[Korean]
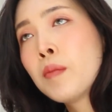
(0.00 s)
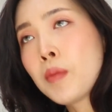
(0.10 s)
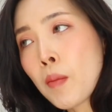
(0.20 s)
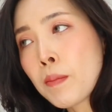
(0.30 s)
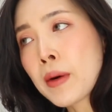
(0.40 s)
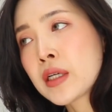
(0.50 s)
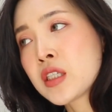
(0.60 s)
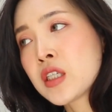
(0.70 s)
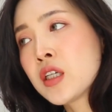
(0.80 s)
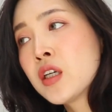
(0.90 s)

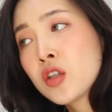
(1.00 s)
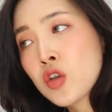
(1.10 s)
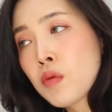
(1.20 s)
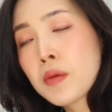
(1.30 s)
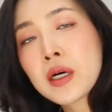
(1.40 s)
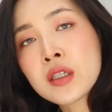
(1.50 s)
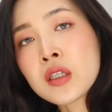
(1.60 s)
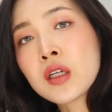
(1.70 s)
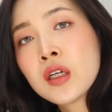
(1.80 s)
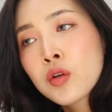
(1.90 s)
면바지,
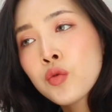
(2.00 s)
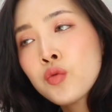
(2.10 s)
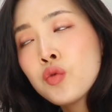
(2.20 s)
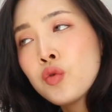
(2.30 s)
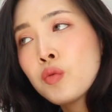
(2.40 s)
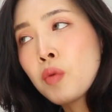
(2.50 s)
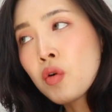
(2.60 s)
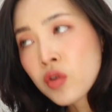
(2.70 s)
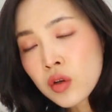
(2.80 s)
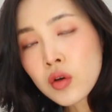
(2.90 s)
청바지, 그리고 뭐
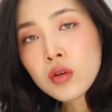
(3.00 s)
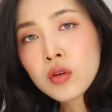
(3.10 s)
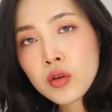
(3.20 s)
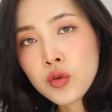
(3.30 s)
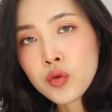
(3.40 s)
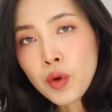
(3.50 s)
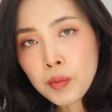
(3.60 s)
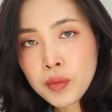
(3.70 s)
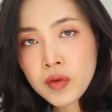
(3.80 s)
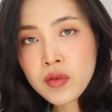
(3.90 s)
스커트류,
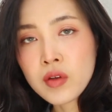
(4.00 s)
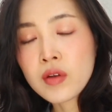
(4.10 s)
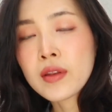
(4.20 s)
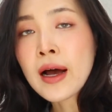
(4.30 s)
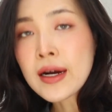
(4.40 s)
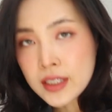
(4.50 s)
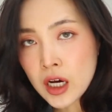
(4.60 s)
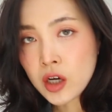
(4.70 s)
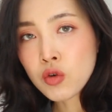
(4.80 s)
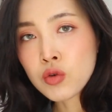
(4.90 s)
원피스 다
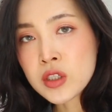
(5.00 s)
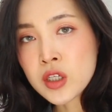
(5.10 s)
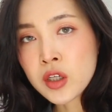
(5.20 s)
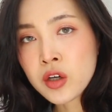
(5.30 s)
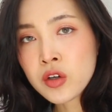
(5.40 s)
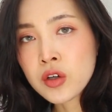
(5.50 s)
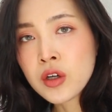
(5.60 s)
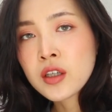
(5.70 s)
잘 어울리잖아요.